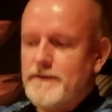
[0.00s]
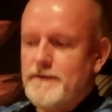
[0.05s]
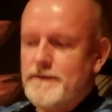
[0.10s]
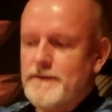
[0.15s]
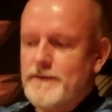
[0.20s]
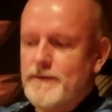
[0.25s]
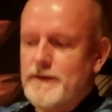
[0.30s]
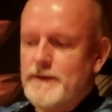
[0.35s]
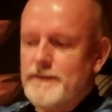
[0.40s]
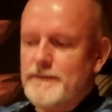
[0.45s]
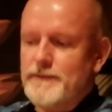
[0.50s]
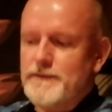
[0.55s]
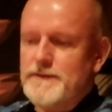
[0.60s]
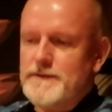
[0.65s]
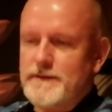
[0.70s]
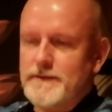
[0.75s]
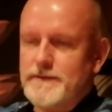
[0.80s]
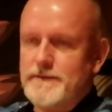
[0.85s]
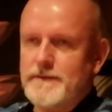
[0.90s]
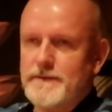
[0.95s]
które
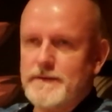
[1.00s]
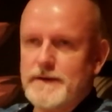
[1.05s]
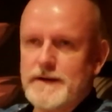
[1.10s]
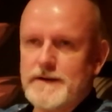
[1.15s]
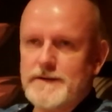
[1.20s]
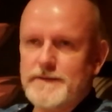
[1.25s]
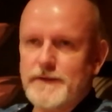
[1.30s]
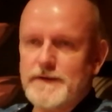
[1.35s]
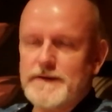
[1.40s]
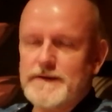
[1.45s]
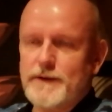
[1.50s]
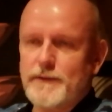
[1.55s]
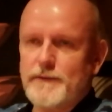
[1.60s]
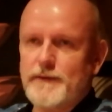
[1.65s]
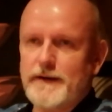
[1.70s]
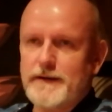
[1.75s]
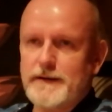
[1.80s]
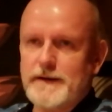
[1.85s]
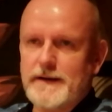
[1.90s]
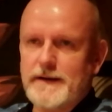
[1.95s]
funkcjonują dla swoich
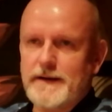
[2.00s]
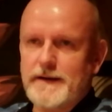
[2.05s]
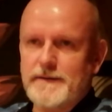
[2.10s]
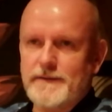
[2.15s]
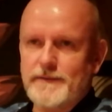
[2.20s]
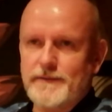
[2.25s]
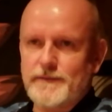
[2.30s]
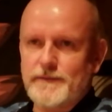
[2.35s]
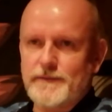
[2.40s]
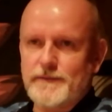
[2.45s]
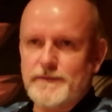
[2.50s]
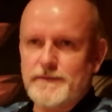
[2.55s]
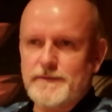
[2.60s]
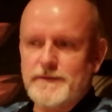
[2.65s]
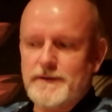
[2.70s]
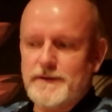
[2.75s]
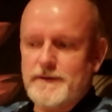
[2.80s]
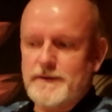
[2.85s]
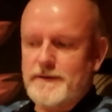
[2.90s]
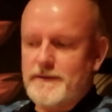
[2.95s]
zaufanych klientów
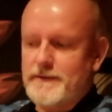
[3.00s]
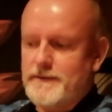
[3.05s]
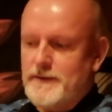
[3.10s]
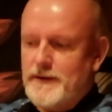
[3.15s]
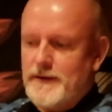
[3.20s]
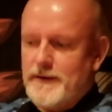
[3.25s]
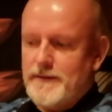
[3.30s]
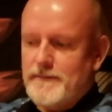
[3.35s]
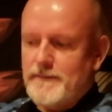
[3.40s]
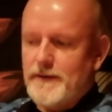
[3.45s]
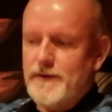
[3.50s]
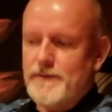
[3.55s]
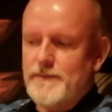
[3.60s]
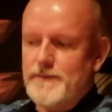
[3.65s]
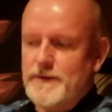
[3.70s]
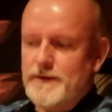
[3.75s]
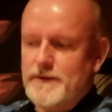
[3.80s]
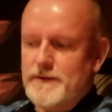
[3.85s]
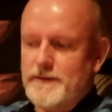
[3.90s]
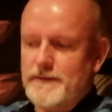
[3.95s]
i mają
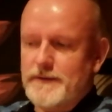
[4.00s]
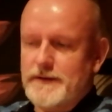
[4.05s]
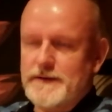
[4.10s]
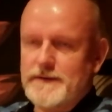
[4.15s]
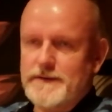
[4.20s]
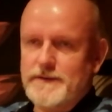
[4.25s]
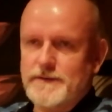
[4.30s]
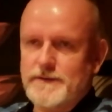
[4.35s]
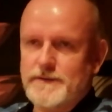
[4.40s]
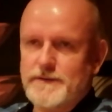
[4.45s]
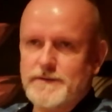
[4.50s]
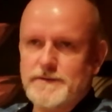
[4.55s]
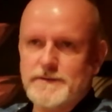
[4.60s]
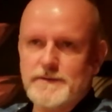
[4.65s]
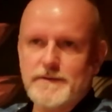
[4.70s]
przygotowane coś